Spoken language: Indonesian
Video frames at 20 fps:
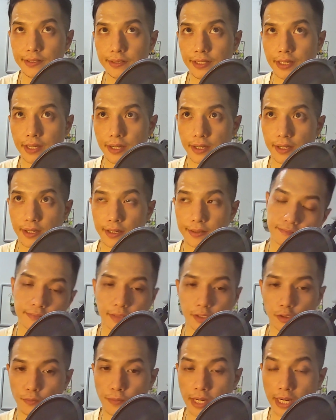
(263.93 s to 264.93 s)
Ya,
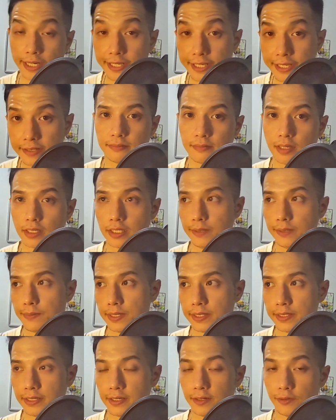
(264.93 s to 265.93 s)
lu makan dikit,
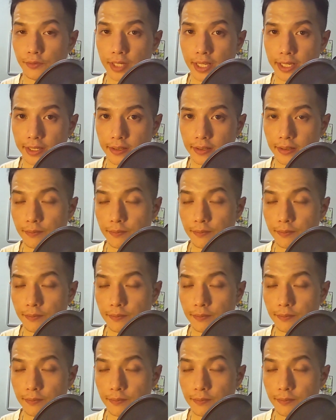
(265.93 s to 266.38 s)
akibatnya lu uh,